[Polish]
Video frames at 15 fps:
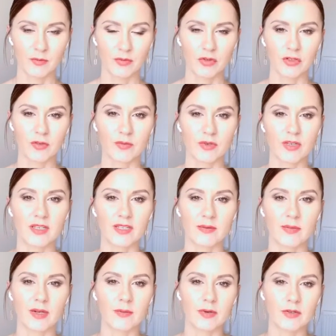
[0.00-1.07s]
Potrzebuje
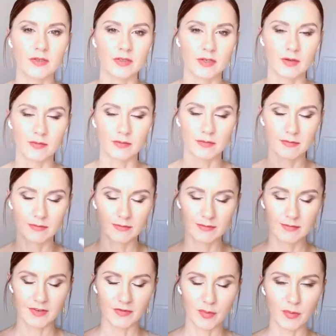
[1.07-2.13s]
tym emocjom
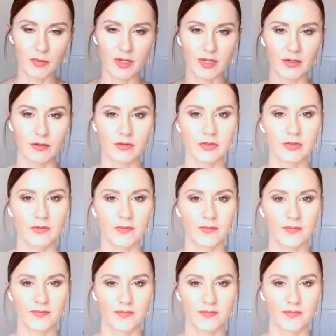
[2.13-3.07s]
wypłynąć.